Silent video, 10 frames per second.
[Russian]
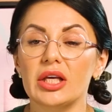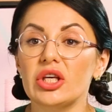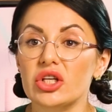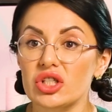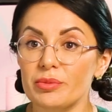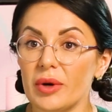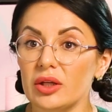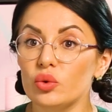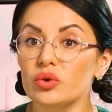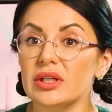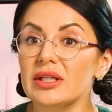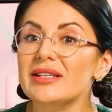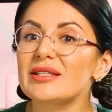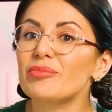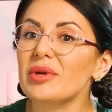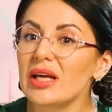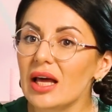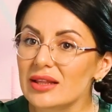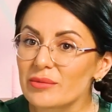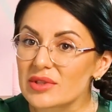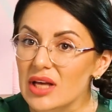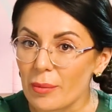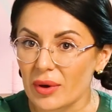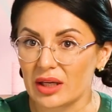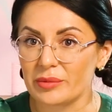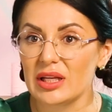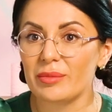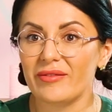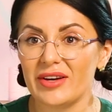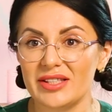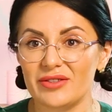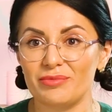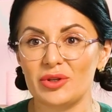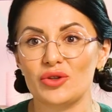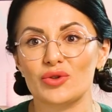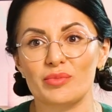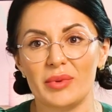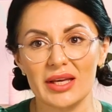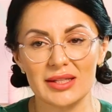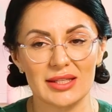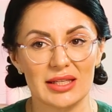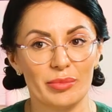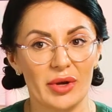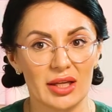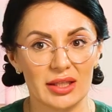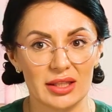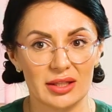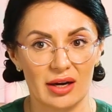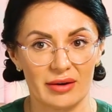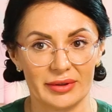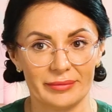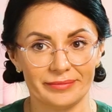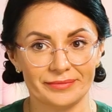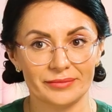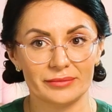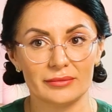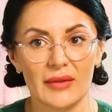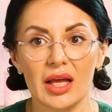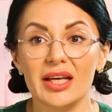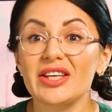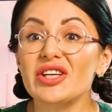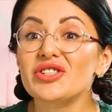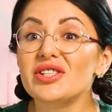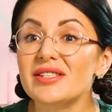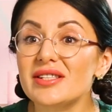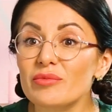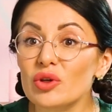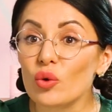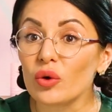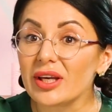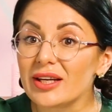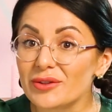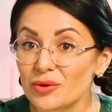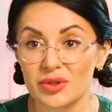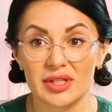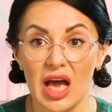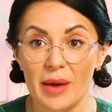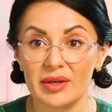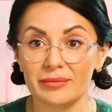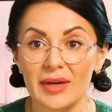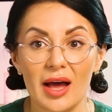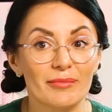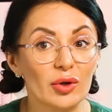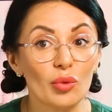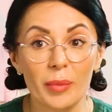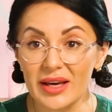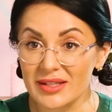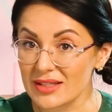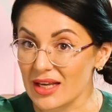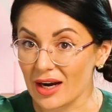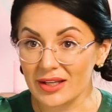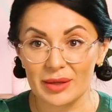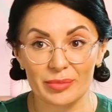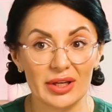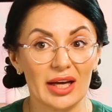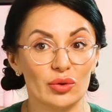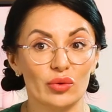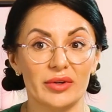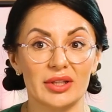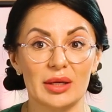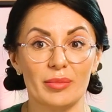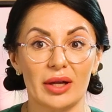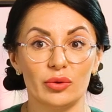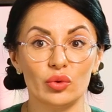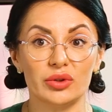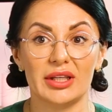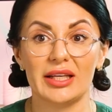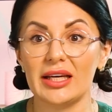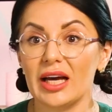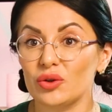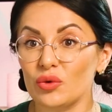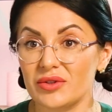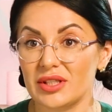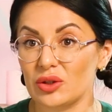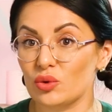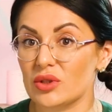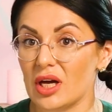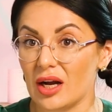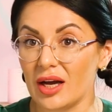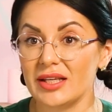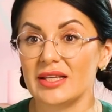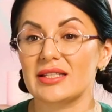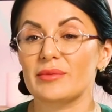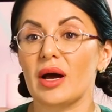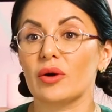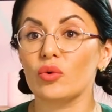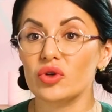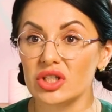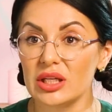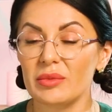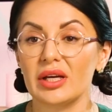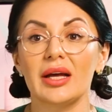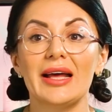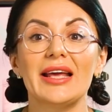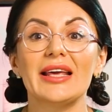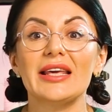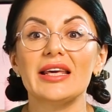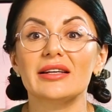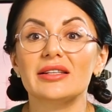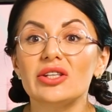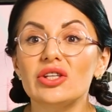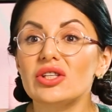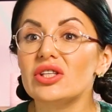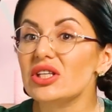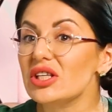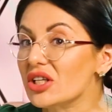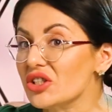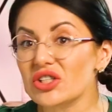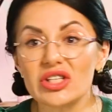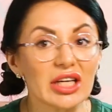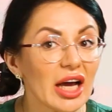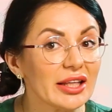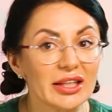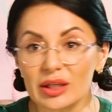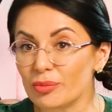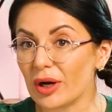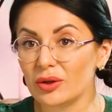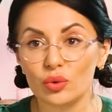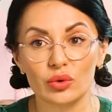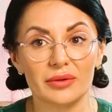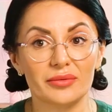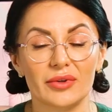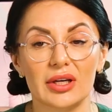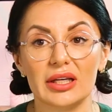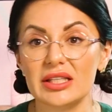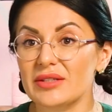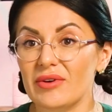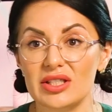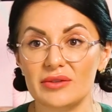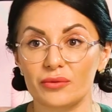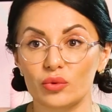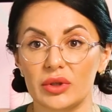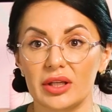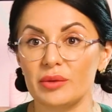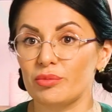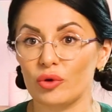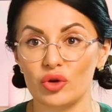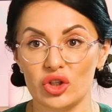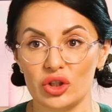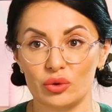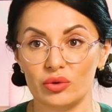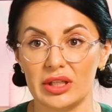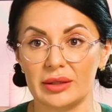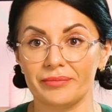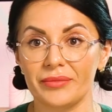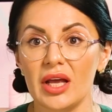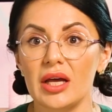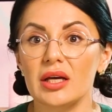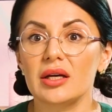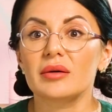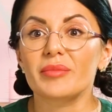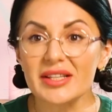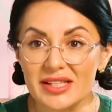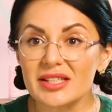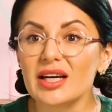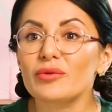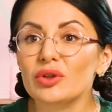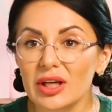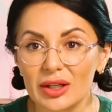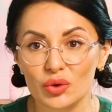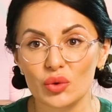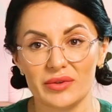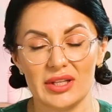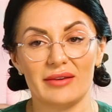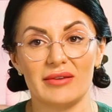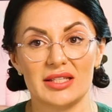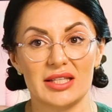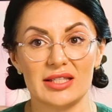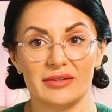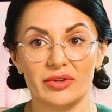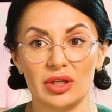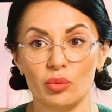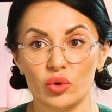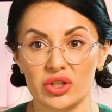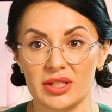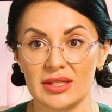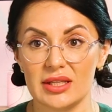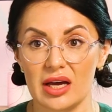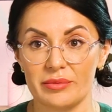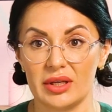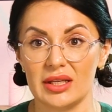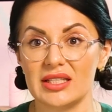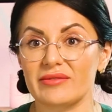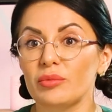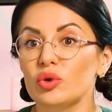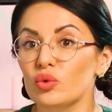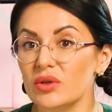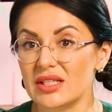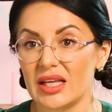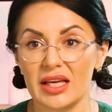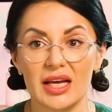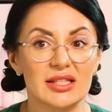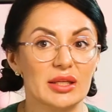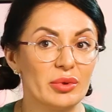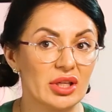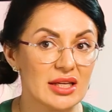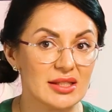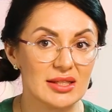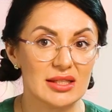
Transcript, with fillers: Ешьте продукты с приятным запахом и добавляйте в пищу специи и пряные травы. Ешьте с семьей или друзьями. Покупайте заранее приготовленные продукты и готовьте еду заранее, замороженными. И не ешьте никаких продуктов из фастфуда и прочей ерунды. Просите кого-то готовить для вас, если вы не можете сами, если вам трудно стоять или переносить